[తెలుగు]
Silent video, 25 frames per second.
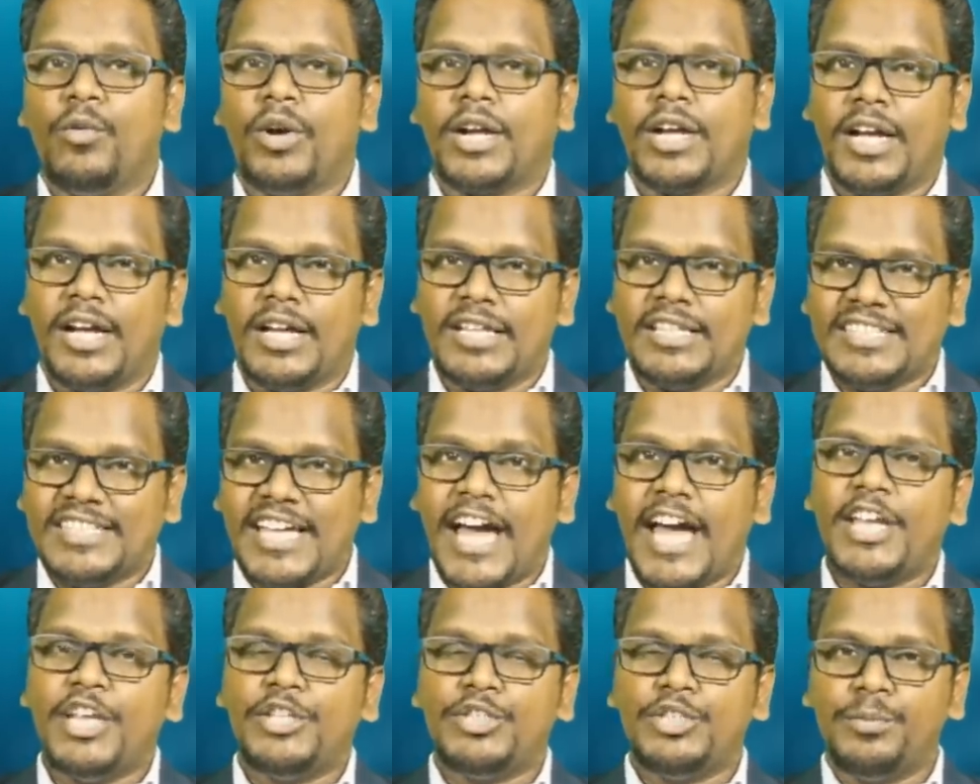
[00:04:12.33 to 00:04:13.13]
ఒక
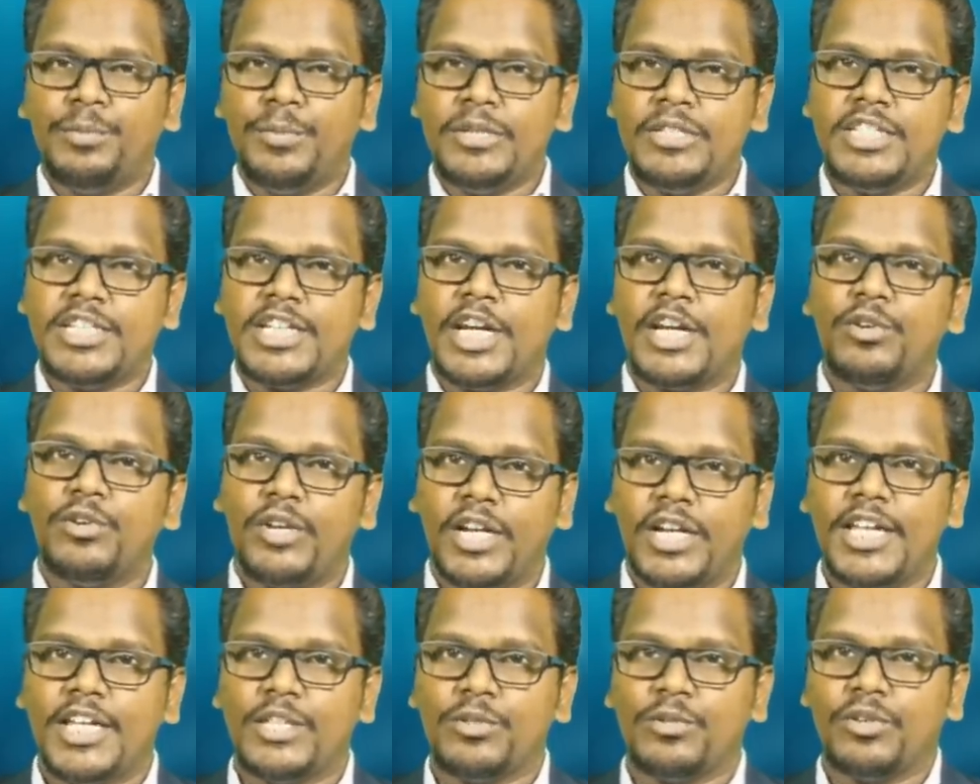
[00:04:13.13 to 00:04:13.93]
దారి చూపించారు
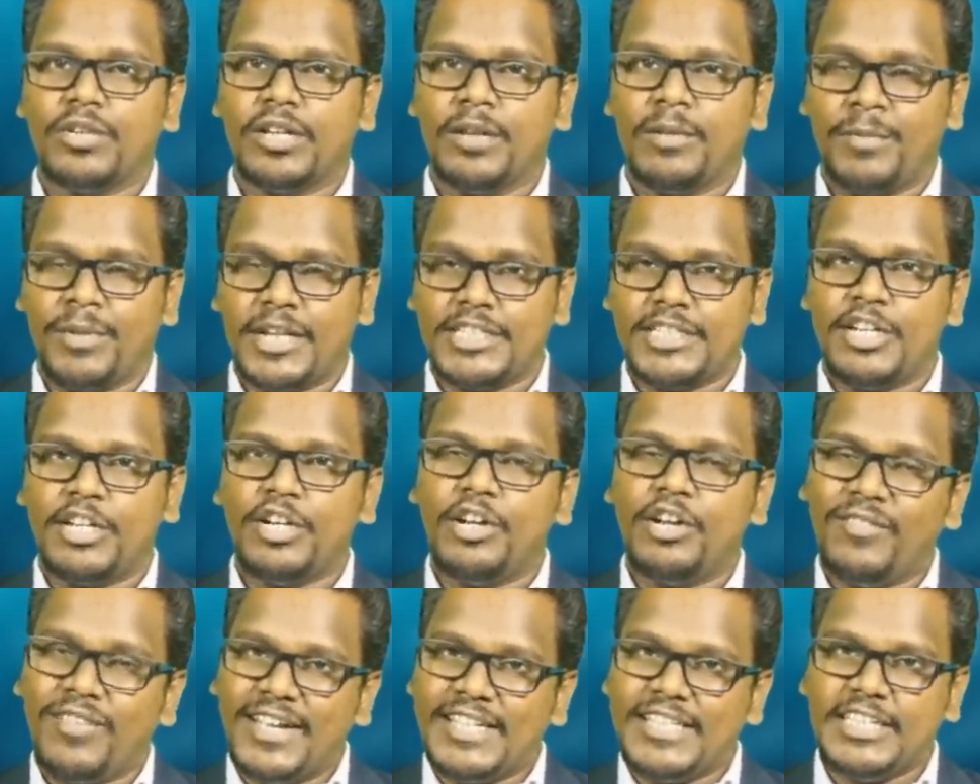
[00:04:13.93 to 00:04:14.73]
అనేది కూడా
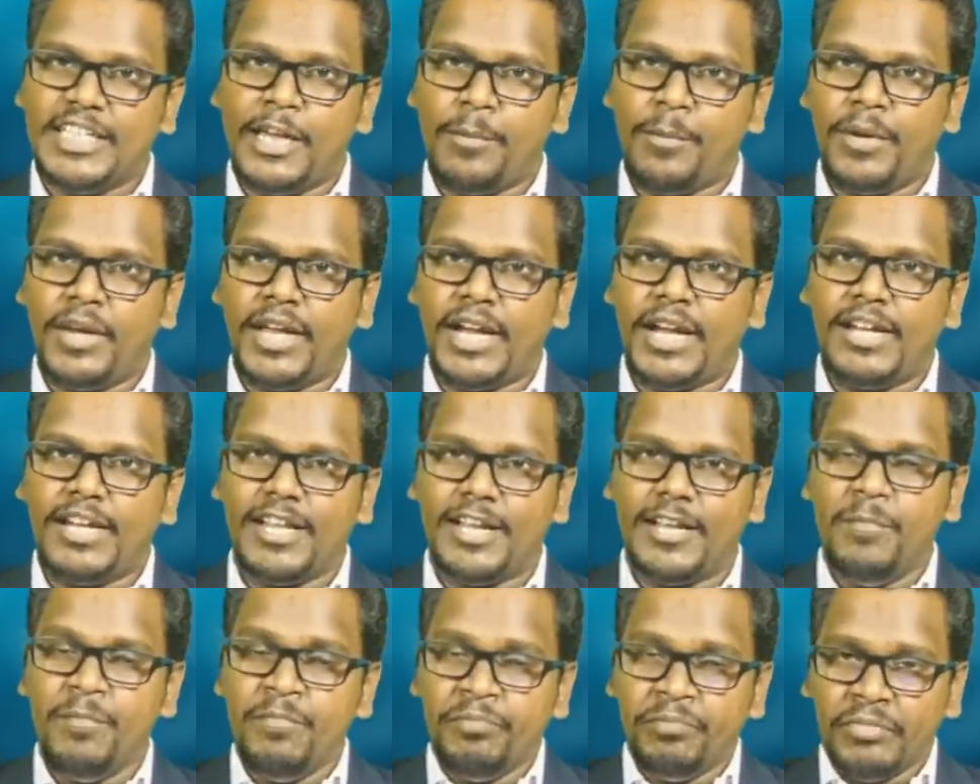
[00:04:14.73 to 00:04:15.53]
ప్రజల్లో వైసీపీ
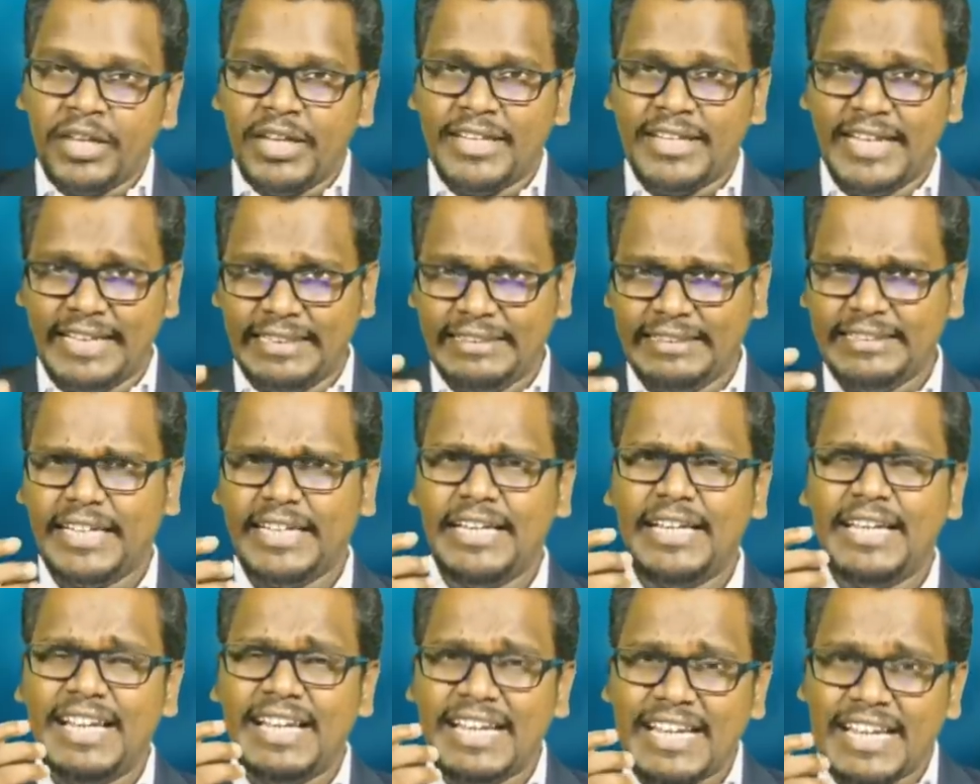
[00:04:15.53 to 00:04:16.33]
అంటే ఎంత
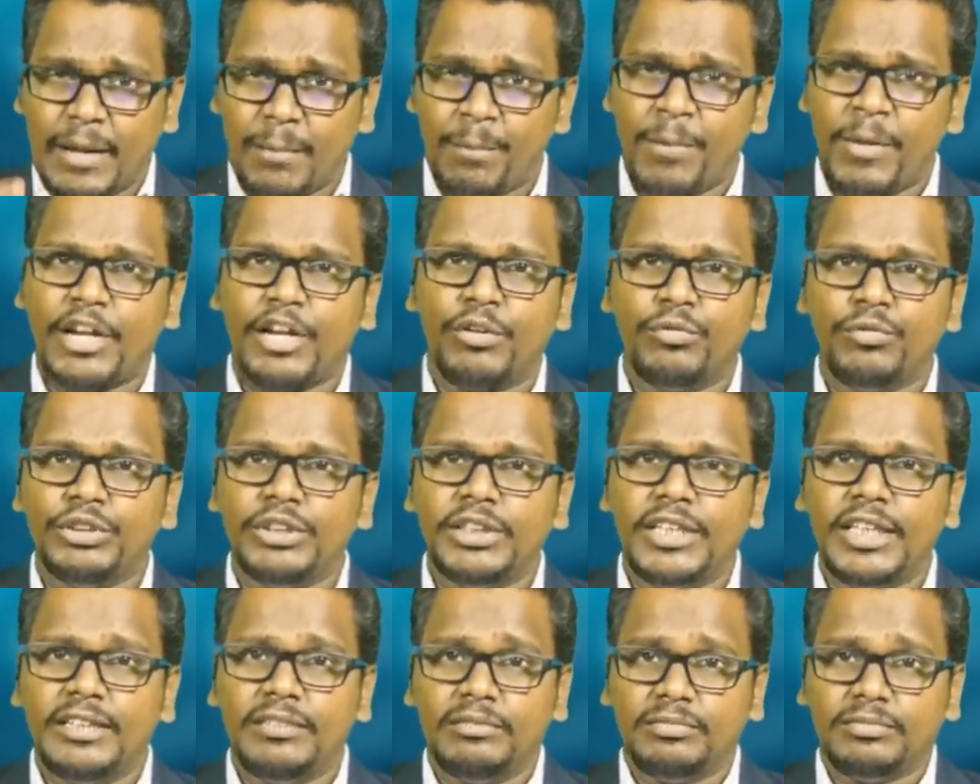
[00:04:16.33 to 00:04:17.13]
నమ్మకం
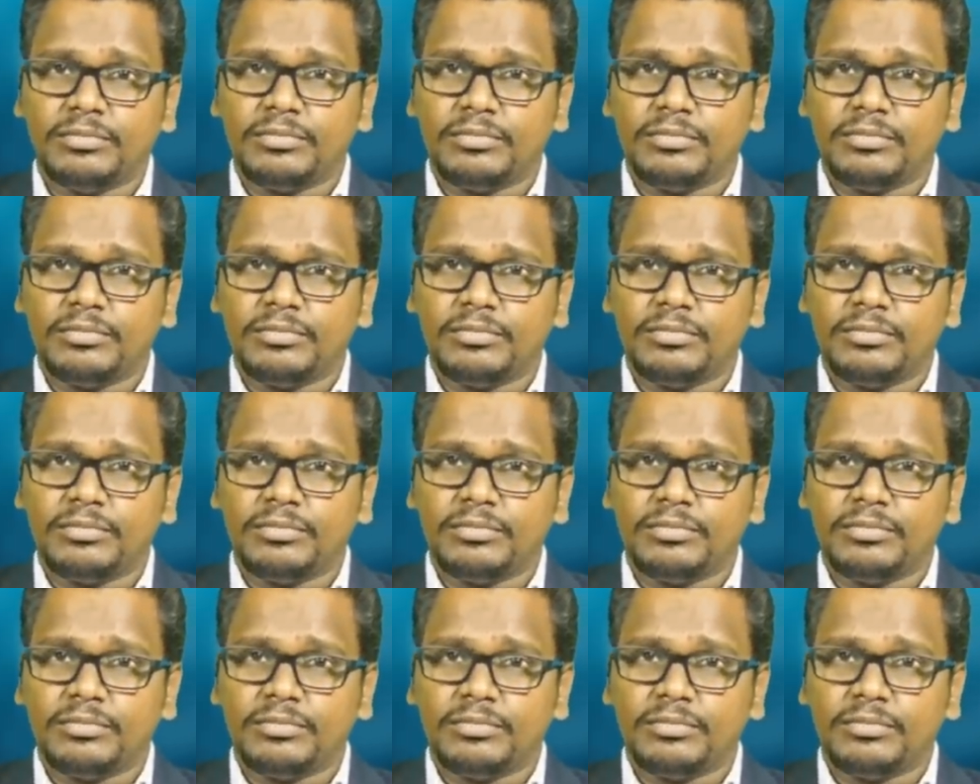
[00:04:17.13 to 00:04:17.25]
ఉంది